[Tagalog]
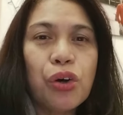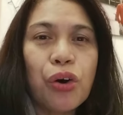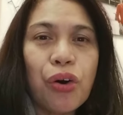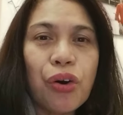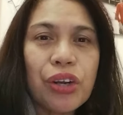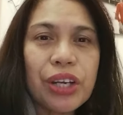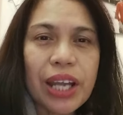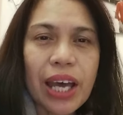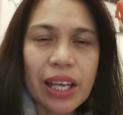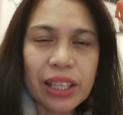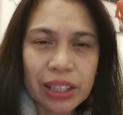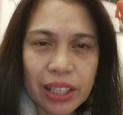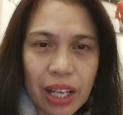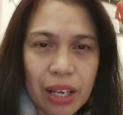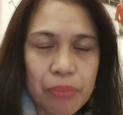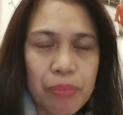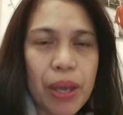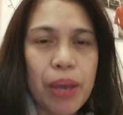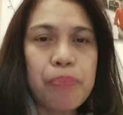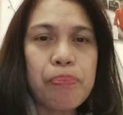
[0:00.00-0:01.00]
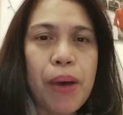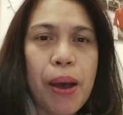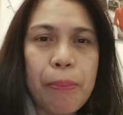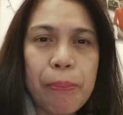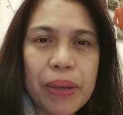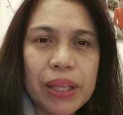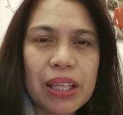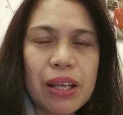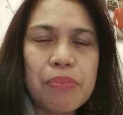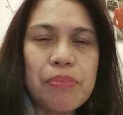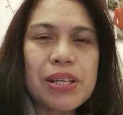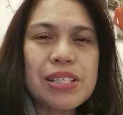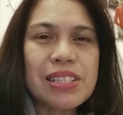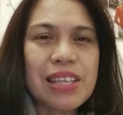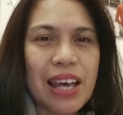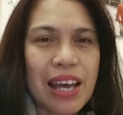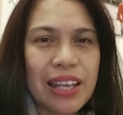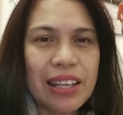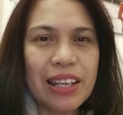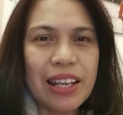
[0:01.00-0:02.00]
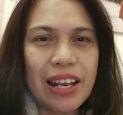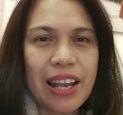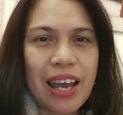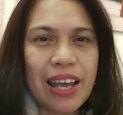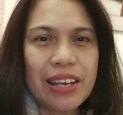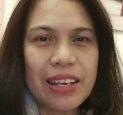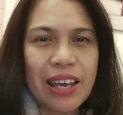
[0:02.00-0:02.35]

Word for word: doon natin maipapadama sa kanila